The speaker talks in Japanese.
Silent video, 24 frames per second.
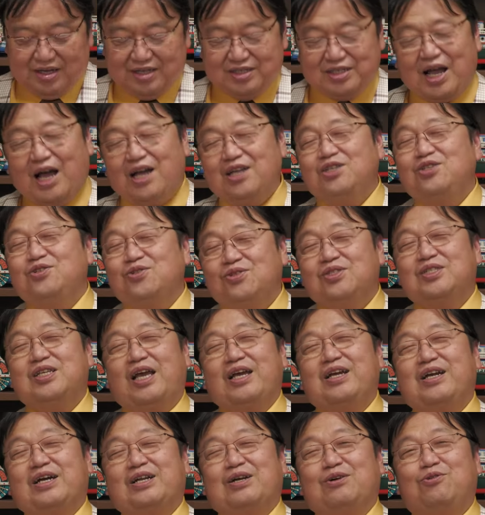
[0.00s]
さんじゅっ
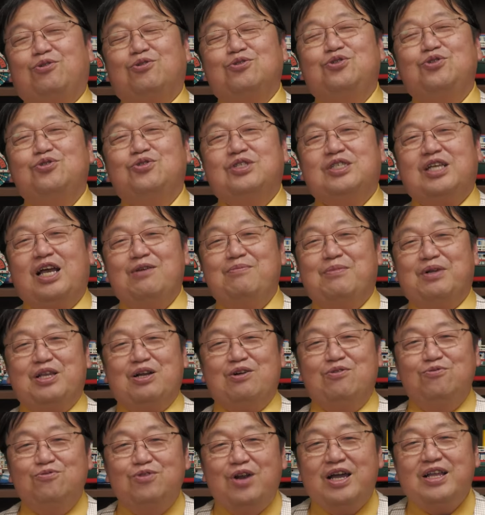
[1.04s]
さいからごじゅっさいま
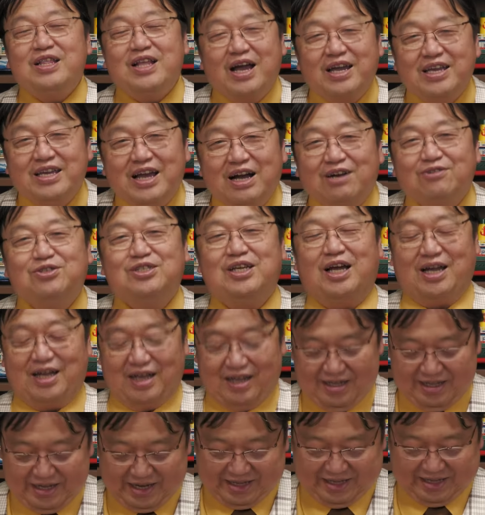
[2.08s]
で売れない役
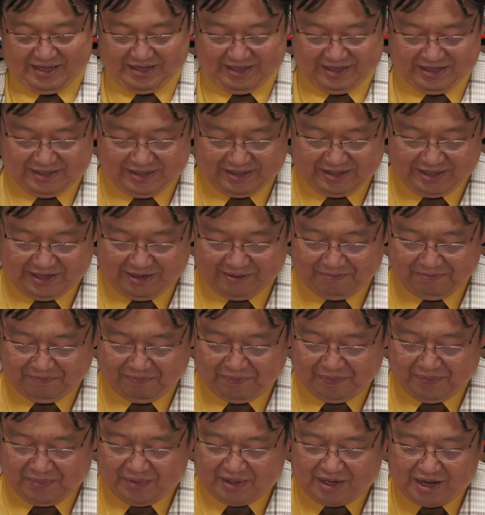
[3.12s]
者だったんですね。
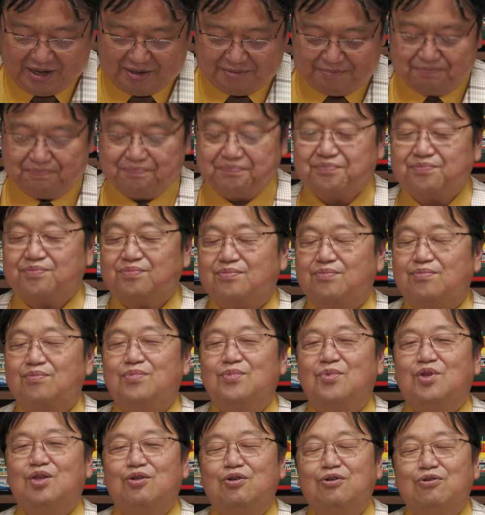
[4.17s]
で
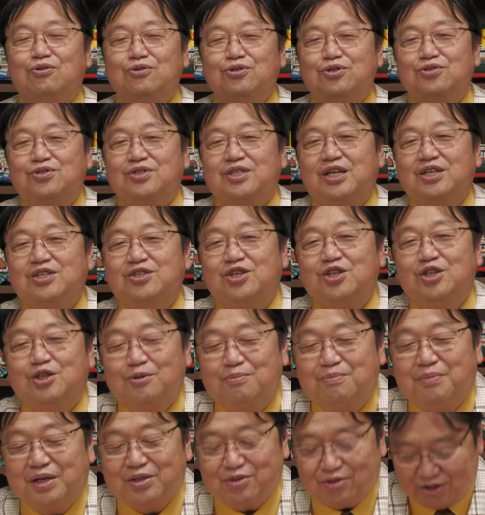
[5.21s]
ごじゅっさい過ぎ
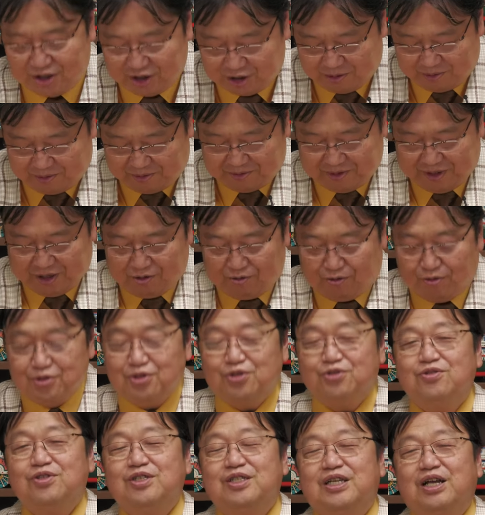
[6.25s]
てもパッとしないままでご
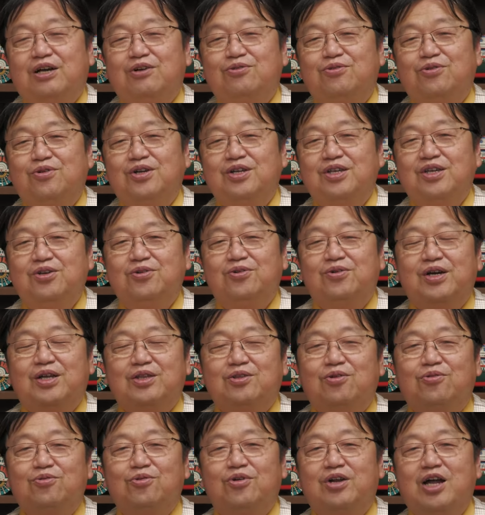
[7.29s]
じゅうにさいの時によう
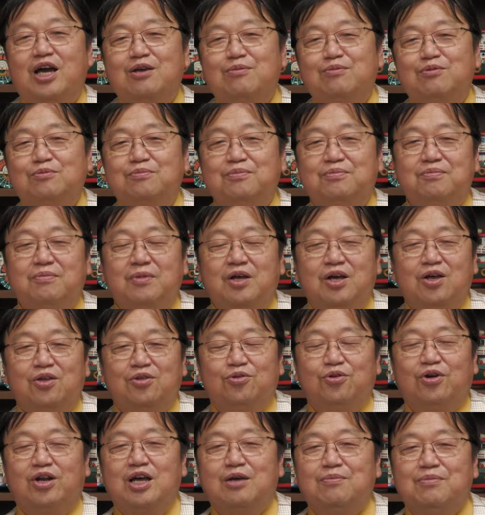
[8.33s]
やっとドライブ「
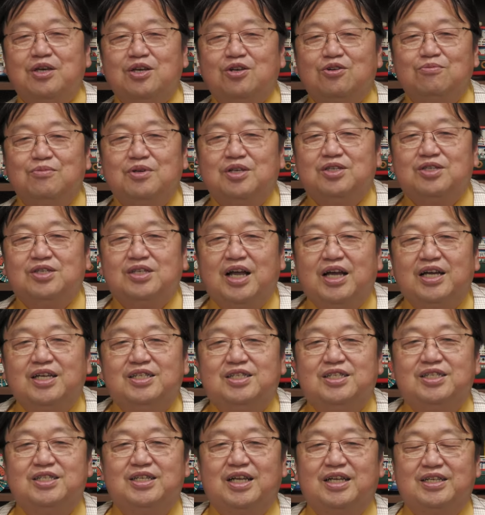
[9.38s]

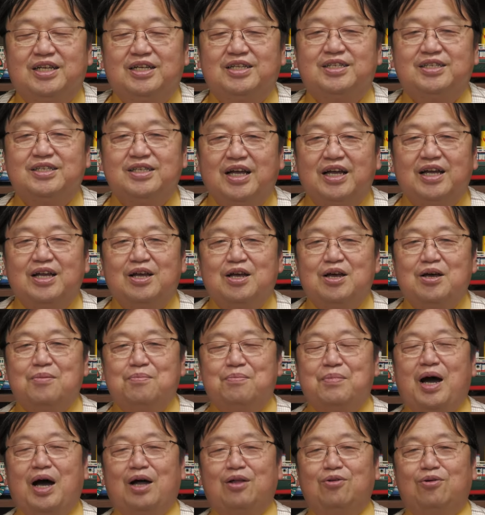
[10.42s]
ドライビング・ミス・デイジー」でですね、
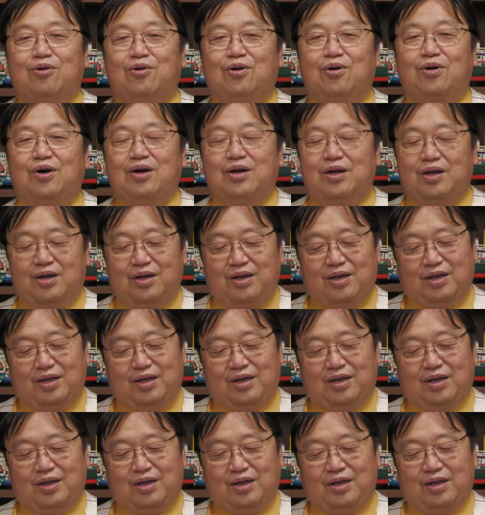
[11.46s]
まああの